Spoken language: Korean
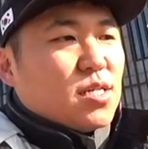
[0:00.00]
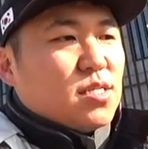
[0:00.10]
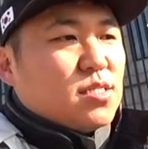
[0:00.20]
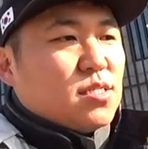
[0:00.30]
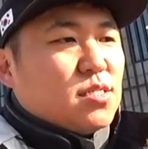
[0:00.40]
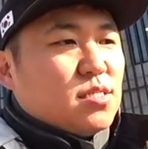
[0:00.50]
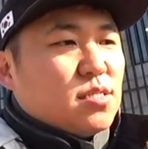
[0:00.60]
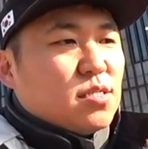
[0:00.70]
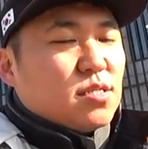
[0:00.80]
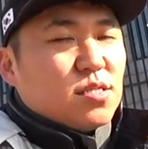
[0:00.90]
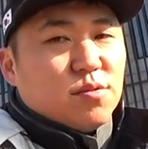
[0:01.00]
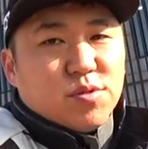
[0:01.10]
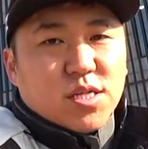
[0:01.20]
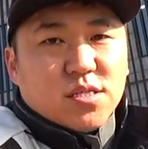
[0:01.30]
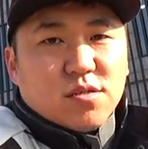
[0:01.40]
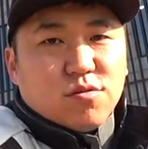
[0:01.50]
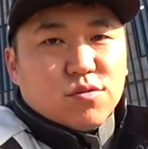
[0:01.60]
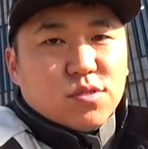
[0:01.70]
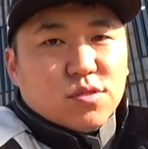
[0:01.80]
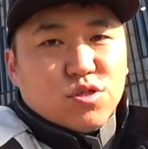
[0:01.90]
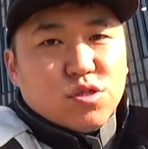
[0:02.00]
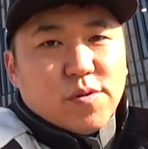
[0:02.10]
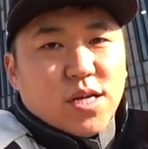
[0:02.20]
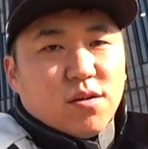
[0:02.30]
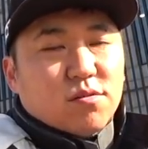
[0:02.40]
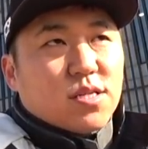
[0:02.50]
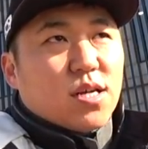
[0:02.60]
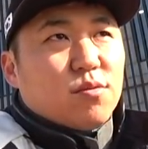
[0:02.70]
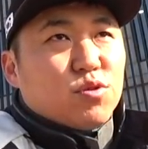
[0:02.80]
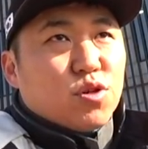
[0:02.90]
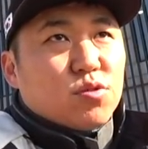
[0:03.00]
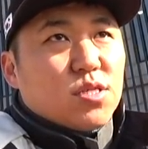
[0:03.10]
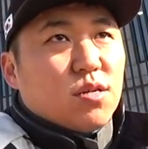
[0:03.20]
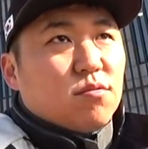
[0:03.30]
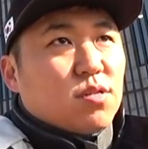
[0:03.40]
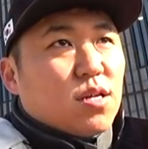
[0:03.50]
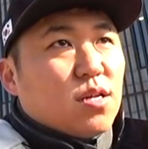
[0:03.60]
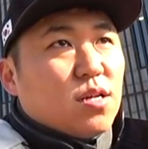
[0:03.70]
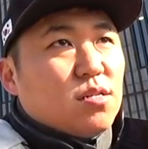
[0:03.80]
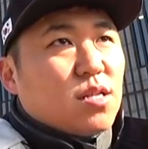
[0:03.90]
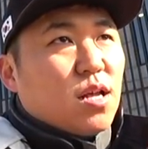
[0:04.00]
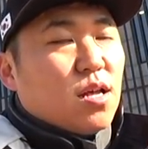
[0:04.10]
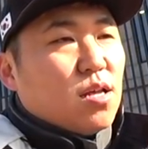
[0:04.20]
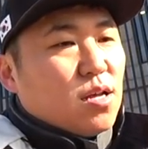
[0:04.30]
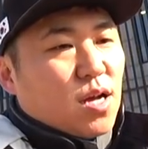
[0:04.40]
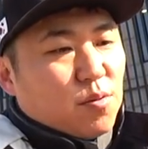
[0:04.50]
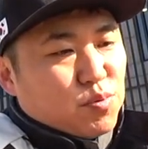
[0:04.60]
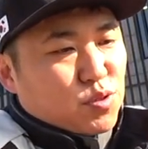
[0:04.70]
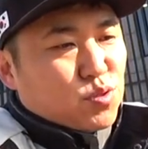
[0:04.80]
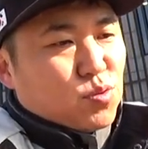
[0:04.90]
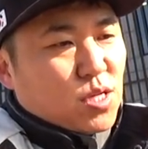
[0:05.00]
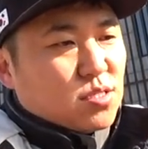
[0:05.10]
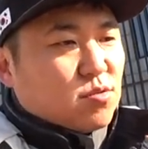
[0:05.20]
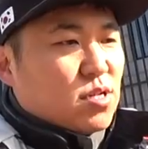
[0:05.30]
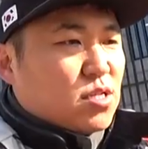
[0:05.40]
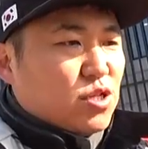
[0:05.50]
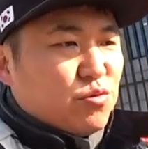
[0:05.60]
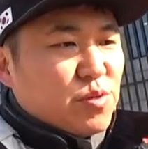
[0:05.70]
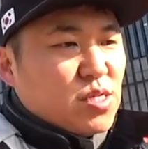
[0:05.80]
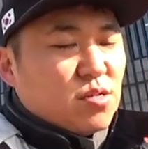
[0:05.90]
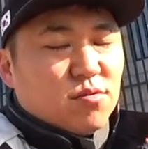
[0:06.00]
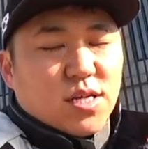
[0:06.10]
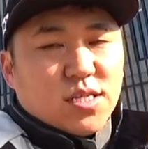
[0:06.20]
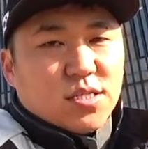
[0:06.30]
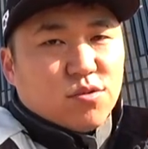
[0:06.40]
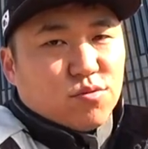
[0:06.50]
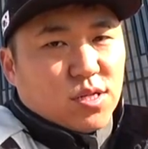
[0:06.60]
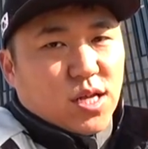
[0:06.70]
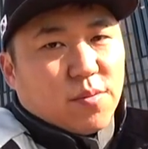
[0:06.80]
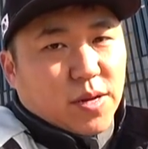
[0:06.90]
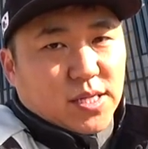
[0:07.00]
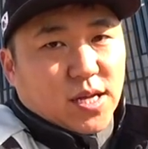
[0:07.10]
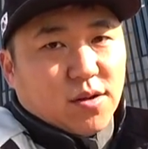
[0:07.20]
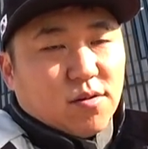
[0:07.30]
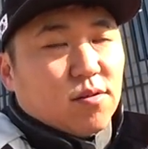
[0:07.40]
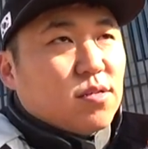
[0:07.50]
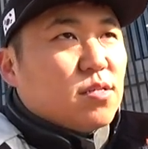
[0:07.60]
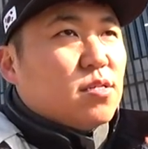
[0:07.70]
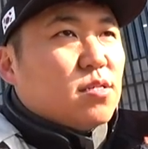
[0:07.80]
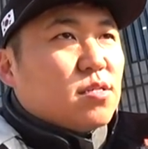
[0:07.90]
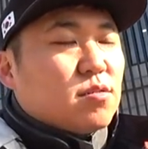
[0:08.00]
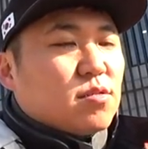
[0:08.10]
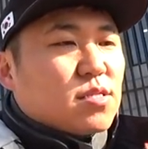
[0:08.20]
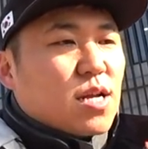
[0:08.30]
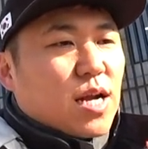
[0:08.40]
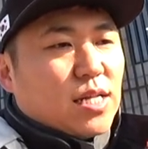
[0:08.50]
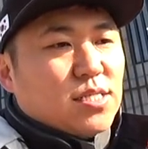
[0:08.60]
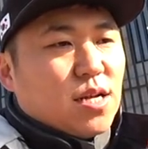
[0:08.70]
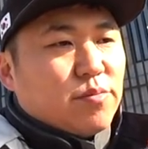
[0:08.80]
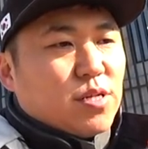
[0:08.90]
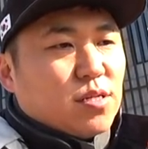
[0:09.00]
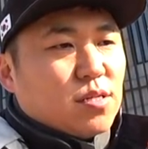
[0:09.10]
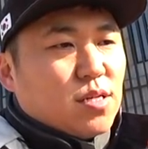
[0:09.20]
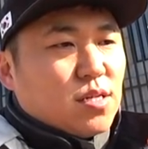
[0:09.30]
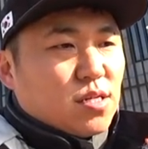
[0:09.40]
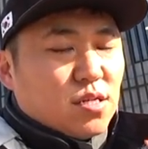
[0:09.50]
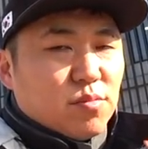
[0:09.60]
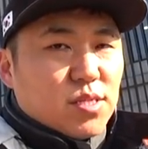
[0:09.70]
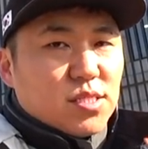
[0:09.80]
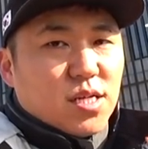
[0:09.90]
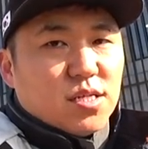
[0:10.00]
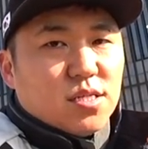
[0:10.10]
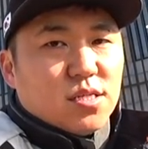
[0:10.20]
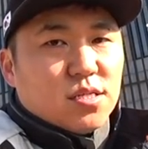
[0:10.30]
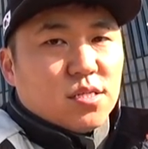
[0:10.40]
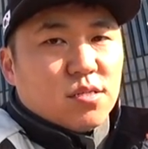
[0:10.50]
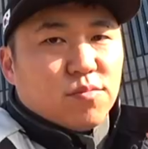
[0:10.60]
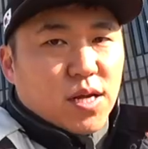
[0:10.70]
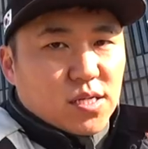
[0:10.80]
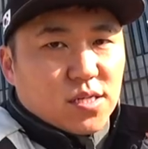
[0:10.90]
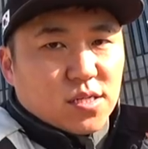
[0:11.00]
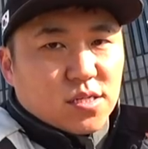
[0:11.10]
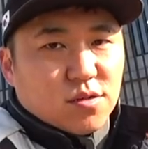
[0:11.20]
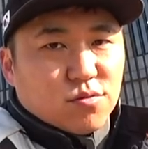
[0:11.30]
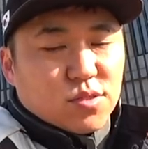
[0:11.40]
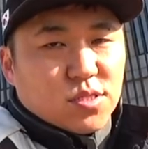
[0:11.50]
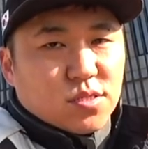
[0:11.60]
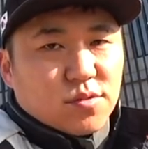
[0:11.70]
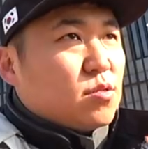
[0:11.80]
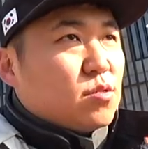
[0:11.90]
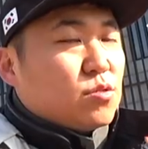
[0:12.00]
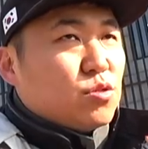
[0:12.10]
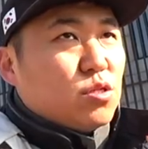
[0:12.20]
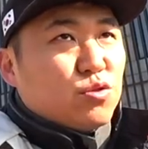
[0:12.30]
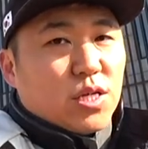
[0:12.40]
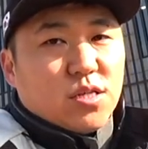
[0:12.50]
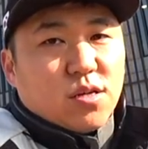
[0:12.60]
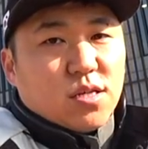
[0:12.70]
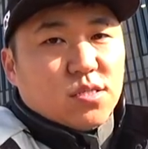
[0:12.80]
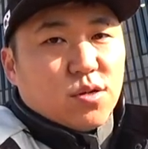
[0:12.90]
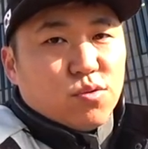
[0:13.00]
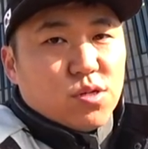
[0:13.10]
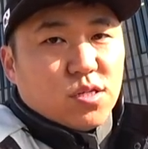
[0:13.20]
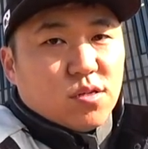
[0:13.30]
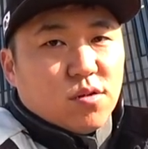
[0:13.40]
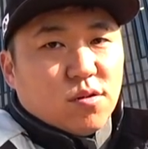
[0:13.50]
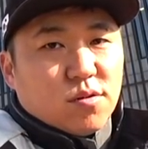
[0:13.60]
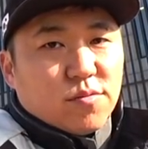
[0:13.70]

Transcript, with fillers: 그 짐 같은 경우는 출발하거나 뭐 정지하거나 할 때 앞으로 쏟아지거나 뒤로 밀리거나 하는 경우가 되게 많아요. 그러니까 가능하면 등받이가 있는 바이크 같은 경우는 뒷좌석에 이제 올려서